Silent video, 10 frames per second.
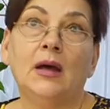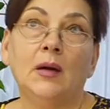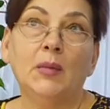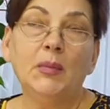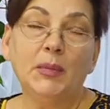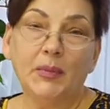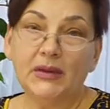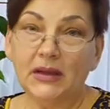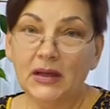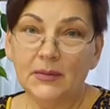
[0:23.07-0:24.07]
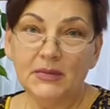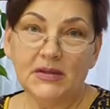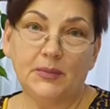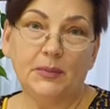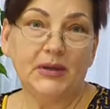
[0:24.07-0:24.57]
Мы
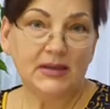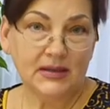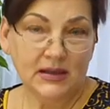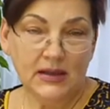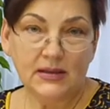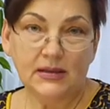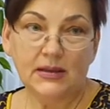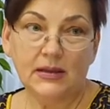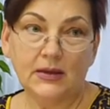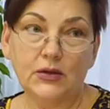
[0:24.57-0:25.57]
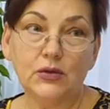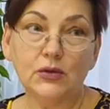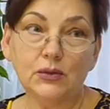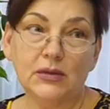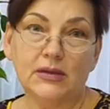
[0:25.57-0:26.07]
попытаемся поискать
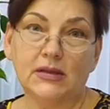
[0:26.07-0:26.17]
ресурсы,